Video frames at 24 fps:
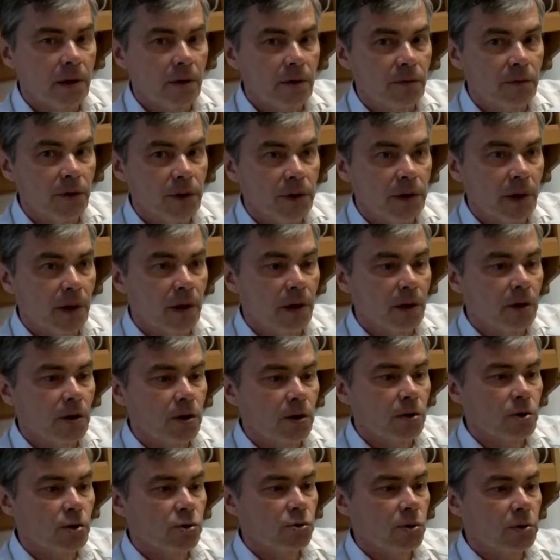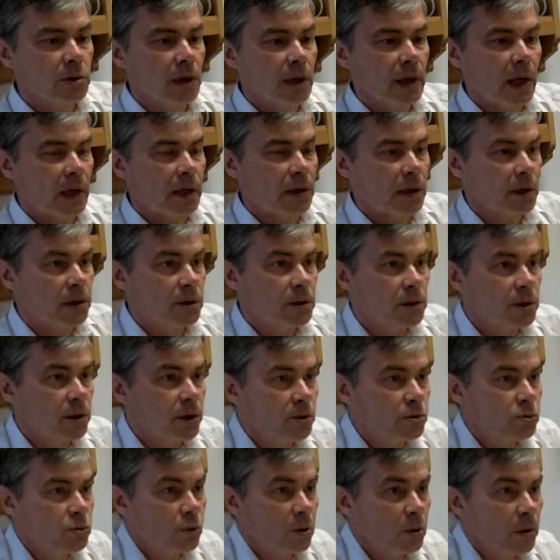Видите, что-то я
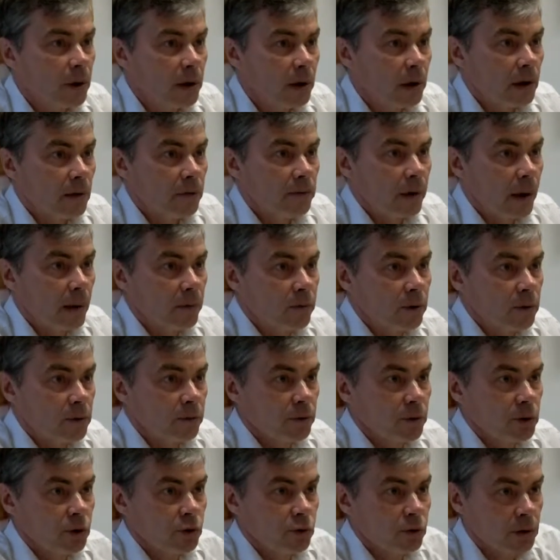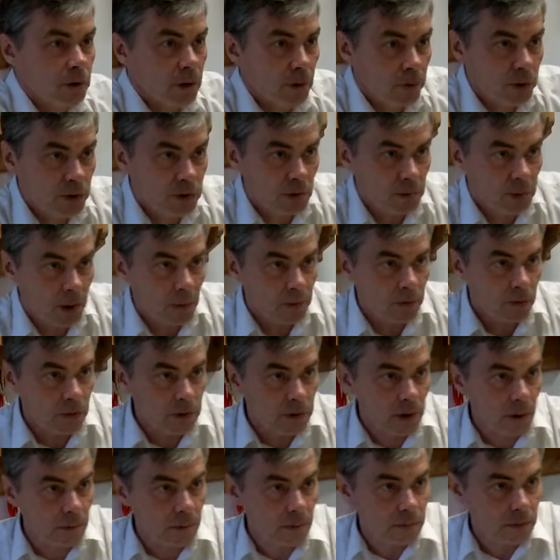снизу вам вот выношу, допустим, я бы вот
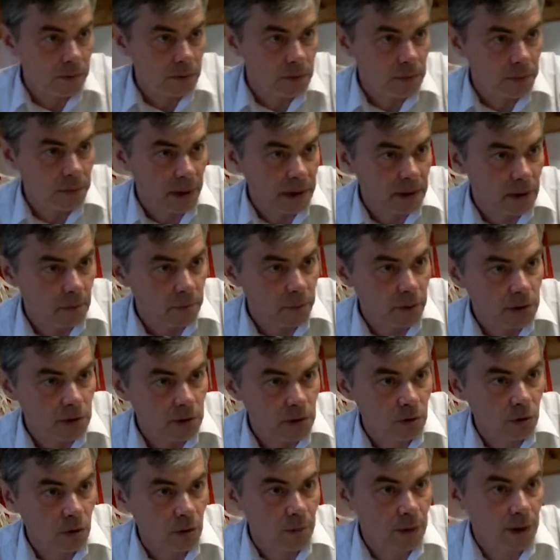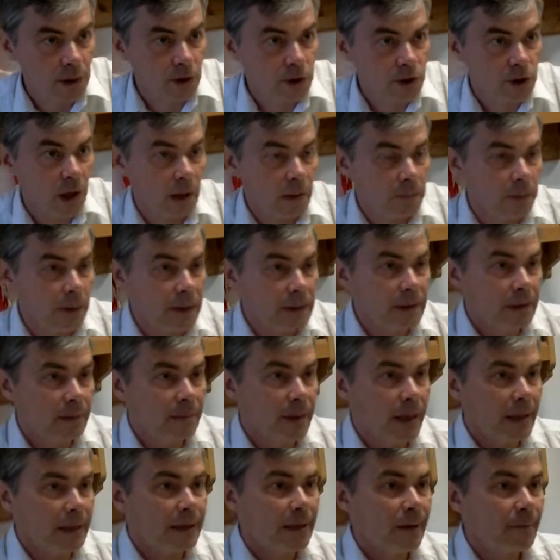там спрятал под столом, я начинаю
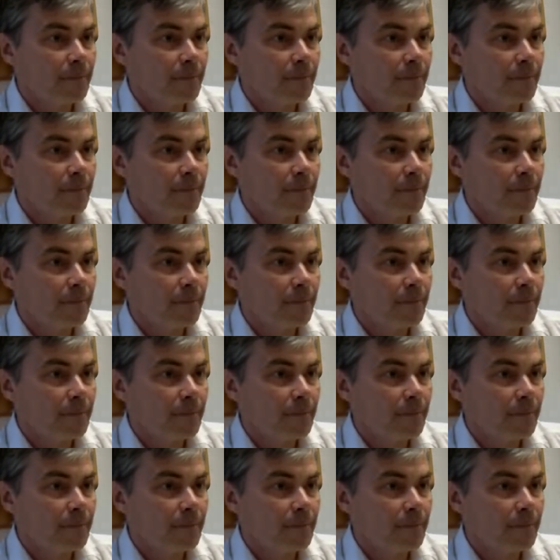поднимать,